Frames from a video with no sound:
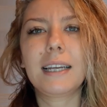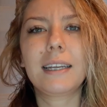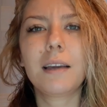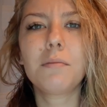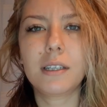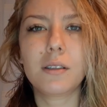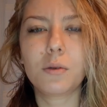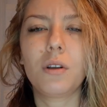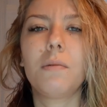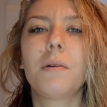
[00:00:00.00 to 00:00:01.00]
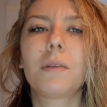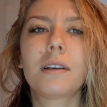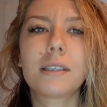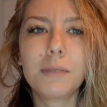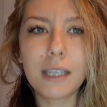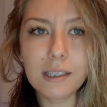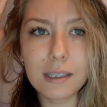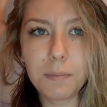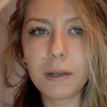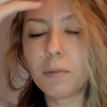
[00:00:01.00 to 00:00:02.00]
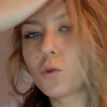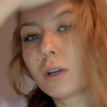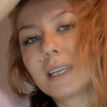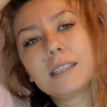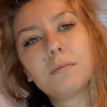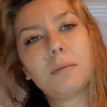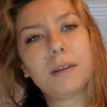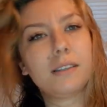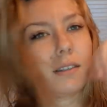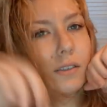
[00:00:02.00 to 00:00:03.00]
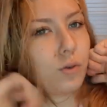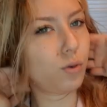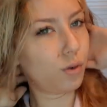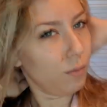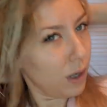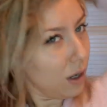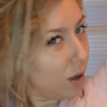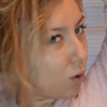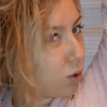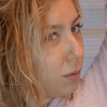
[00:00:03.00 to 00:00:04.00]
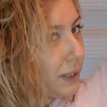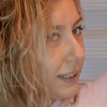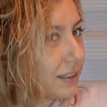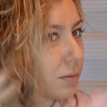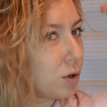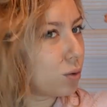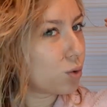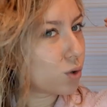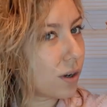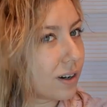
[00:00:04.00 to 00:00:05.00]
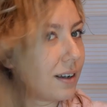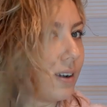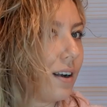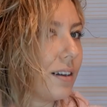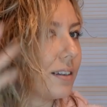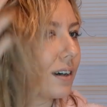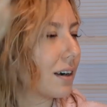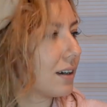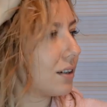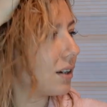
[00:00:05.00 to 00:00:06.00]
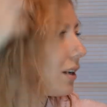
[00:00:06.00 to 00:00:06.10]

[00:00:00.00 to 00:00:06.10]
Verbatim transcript: gereken bir şey söylemem lazım. Saç diplerime çok getirmemeye çalışıyorum. Olabildiğince böyle uçlardan kaldırarak